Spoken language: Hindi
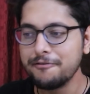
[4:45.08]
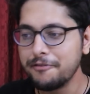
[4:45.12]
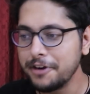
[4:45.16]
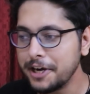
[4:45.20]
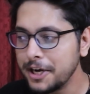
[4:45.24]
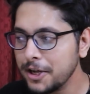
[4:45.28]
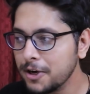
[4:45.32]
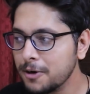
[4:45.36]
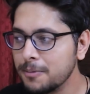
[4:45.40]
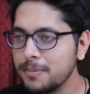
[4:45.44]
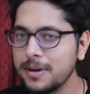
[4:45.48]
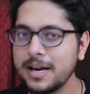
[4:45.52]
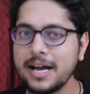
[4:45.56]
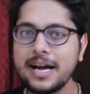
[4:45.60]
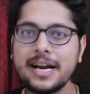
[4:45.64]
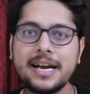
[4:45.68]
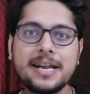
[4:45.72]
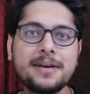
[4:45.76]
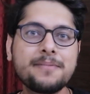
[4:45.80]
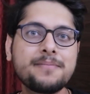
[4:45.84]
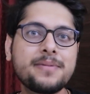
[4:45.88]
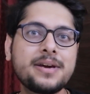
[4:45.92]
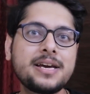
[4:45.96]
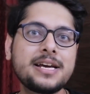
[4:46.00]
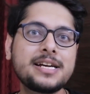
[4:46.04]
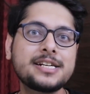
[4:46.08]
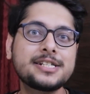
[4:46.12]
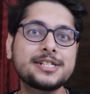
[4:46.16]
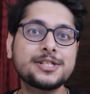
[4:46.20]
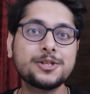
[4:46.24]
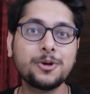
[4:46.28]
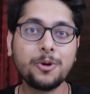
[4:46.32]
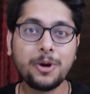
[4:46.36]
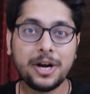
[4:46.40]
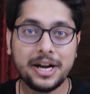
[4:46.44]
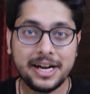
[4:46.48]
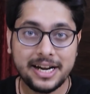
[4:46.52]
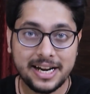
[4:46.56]
वीडियो बनाने में
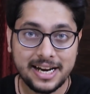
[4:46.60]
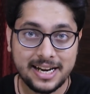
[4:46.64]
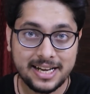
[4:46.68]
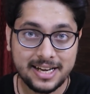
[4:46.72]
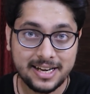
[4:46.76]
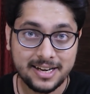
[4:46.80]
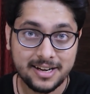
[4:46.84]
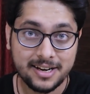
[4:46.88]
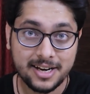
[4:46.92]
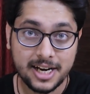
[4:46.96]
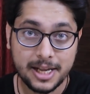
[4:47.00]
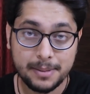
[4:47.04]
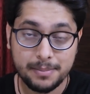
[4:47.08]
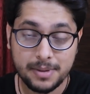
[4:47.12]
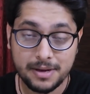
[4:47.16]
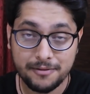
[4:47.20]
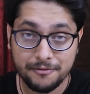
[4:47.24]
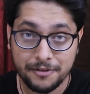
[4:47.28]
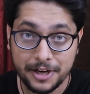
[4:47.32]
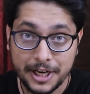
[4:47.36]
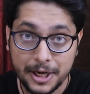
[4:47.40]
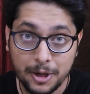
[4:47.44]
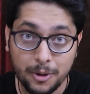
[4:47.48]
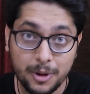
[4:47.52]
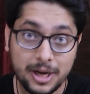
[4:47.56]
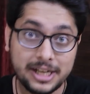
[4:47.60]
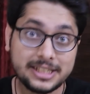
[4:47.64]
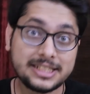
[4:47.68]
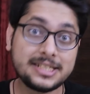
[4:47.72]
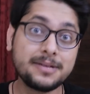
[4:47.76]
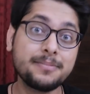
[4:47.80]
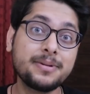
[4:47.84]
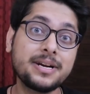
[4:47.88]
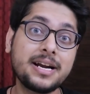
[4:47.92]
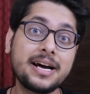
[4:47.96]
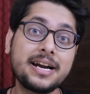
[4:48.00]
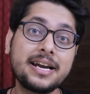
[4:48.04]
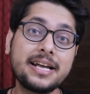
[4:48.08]
स्टोरी टेलिंग करने में वीडियो ऐसे
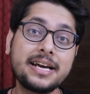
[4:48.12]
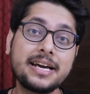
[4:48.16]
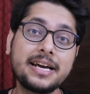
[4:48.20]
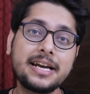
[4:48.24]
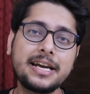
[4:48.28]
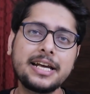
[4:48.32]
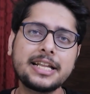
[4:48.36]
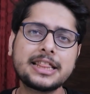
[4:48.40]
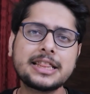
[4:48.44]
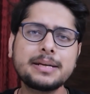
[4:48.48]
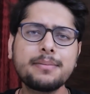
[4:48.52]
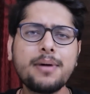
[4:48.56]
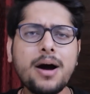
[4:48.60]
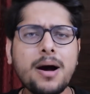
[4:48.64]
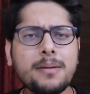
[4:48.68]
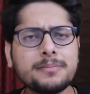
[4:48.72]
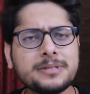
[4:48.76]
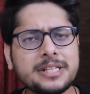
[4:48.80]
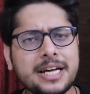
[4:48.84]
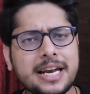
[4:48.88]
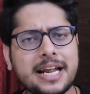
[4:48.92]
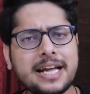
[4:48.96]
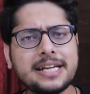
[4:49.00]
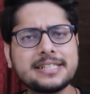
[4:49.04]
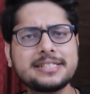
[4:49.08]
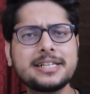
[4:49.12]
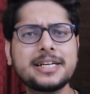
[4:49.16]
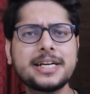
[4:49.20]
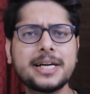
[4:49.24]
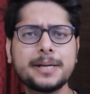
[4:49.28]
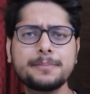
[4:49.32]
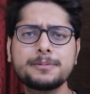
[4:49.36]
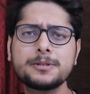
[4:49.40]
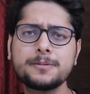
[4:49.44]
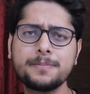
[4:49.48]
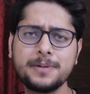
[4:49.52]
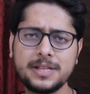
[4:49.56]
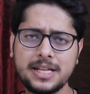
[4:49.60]
बनाने के लिए तमाम सारे ऐसे
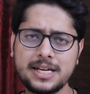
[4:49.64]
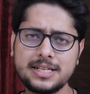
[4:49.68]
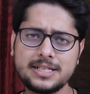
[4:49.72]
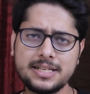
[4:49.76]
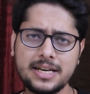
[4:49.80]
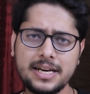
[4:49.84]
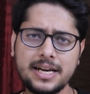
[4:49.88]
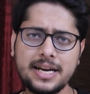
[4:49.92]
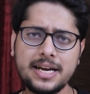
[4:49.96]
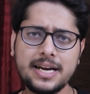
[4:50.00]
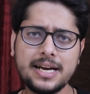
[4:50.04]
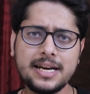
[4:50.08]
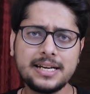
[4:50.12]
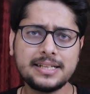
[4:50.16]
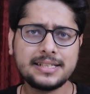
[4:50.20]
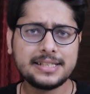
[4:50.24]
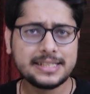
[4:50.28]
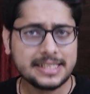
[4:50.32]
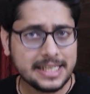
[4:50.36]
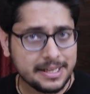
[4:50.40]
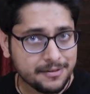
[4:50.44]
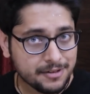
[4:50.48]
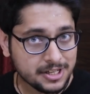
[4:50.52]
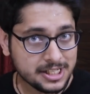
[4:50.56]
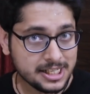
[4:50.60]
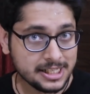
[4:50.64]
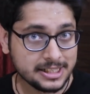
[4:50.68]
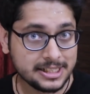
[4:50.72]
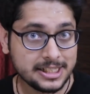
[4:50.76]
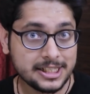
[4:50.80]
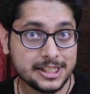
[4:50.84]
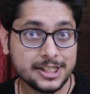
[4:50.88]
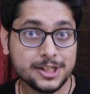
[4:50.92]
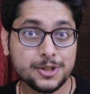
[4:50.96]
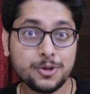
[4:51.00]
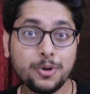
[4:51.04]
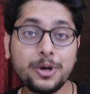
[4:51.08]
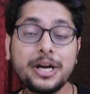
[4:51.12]
टिप्स पता चले जिसकी वजह से
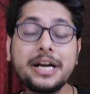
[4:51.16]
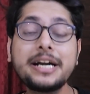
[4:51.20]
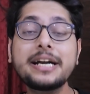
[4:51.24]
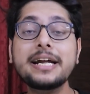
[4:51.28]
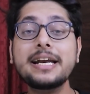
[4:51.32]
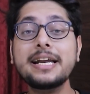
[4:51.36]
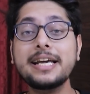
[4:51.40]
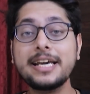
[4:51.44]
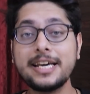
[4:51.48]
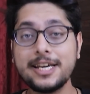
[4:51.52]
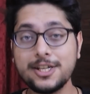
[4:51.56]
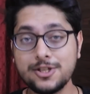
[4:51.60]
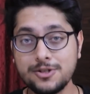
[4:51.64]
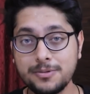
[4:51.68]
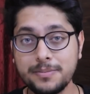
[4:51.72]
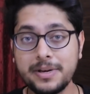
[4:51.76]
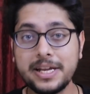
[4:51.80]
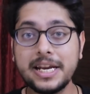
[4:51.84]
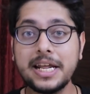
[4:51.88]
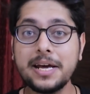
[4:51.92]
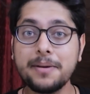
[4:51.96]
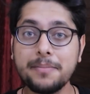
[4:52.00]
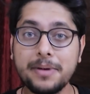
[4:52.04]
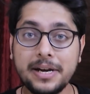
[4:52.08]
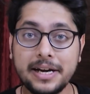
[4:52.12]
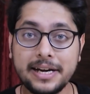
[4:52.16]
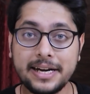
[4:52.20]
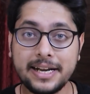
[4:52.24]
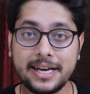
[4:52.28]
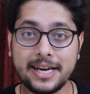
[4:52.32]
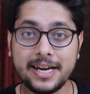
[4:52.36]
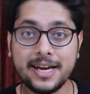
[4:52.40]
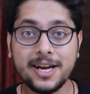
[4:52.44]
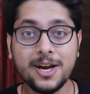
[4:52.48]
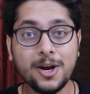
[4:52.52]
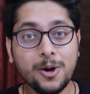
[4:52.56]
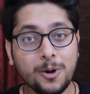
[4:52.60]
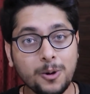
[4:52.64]
स्टोरी टेलिंग की जो मेरी एबिलिटी
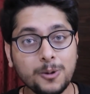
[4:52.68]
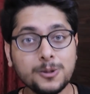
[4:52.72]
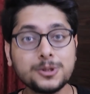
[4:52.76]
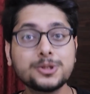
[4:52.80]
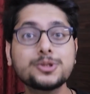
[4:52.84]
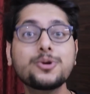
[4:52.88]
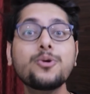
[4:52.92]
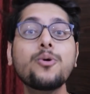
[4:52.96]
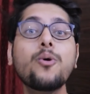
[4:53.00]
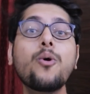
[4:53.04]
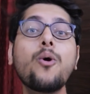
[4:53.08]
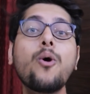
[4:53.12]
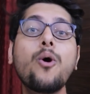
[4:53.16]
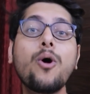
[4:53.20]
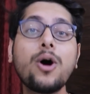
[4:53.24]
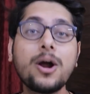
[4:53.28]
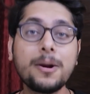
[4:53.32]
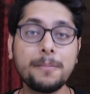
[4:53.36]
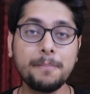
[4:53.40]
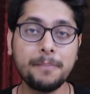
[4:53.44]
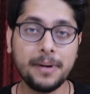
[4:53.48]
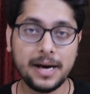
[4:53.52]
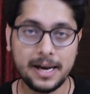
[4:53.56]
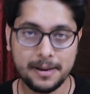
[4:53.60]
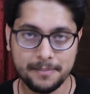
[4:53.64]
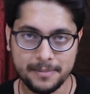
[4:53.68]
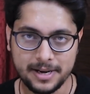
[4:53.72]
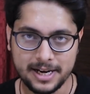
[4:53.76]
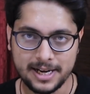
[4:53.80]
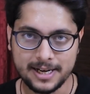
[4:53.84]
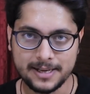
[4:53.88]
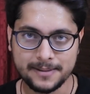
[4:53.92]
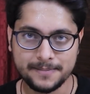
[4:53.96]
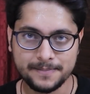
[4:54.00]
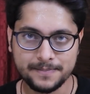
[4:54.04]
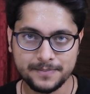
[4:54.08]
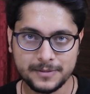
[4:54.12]
है उसको और बल मिला